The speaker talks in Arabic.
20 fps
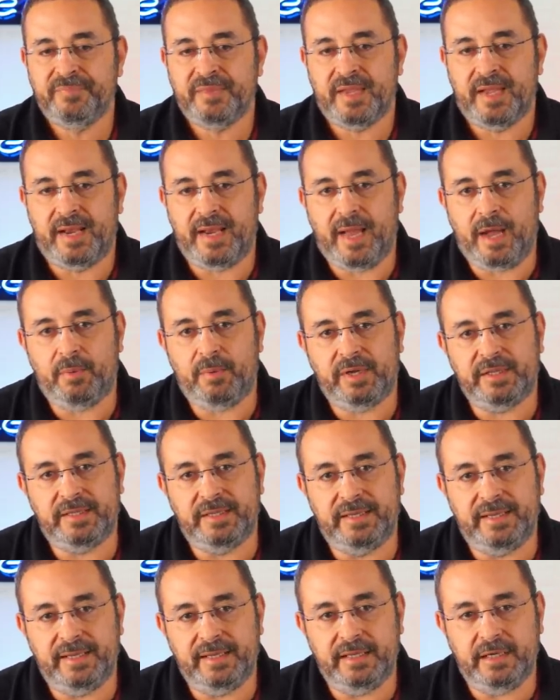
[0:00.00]
والاعواد
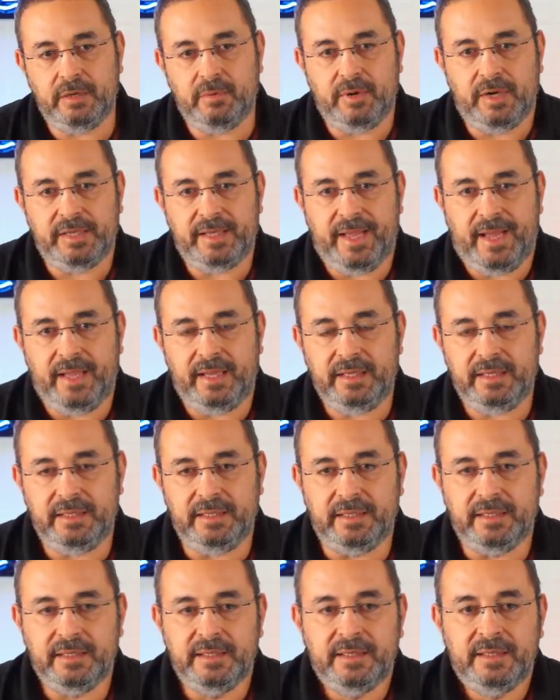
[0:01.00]
اللينه وهذا
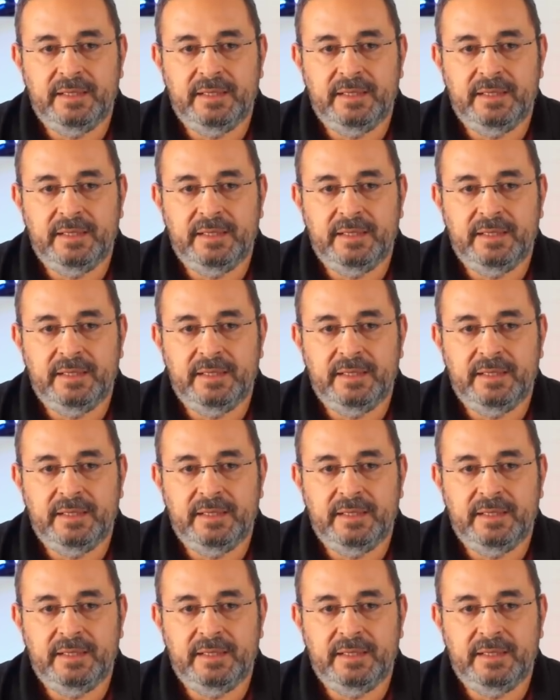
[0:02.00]
حقيقي